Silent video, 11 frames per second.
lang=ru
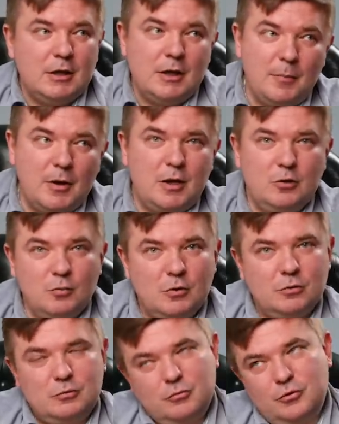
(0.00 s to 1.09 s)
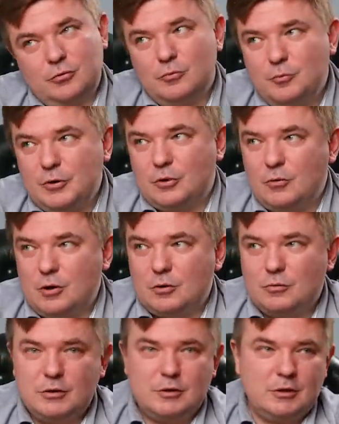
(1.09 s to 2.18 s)
Я пока думал, слушай, ну прикольно,
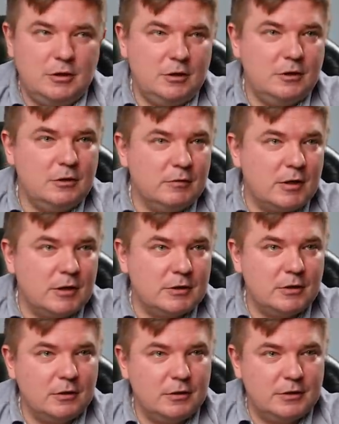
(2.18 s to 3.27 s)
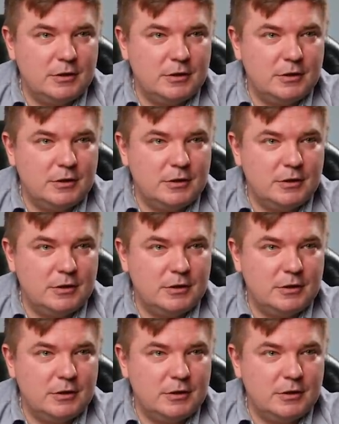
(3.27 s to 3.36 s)
то есть и квадроцикл, и